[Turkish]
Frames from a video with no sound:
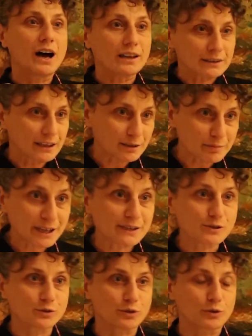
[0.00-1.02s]
anlatmak
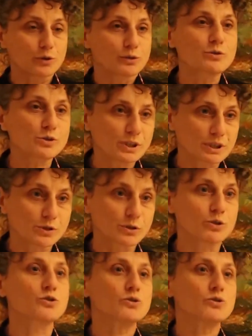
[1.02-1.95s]
istiyor, görünsün istiyor.